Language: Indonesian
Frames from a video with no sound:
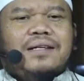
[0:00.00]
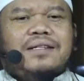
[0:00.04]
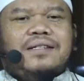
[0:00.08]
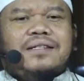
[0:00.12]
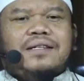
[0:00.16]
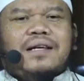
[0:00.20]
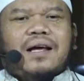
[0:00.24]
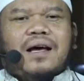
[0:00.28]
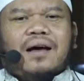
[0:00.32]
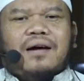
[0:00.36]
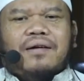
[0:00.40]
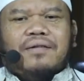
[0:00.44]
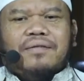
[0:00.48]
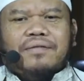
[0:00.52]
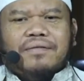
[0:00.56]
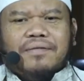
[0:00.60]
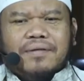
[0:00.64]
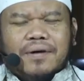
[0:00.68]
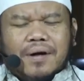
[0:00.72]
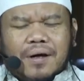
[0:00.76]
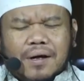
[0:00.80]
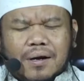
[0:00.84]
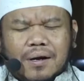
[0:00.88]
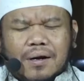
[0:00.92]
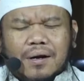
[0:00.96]

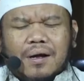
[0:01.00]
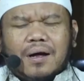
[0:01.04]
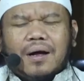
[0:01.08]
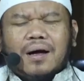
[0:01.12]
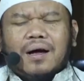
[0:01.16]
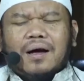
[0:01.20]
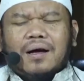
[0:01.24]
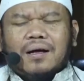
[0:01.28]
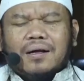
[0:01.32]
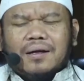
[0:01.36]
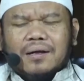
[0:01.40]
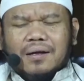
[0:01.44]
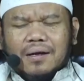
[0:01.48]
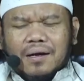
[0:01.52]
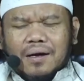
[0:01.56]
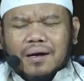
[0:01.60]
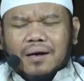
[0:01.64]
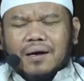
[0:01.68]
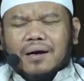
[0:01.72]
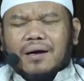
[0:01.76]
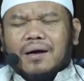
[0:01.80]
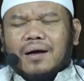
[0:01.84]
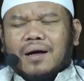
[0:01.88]
safar hanya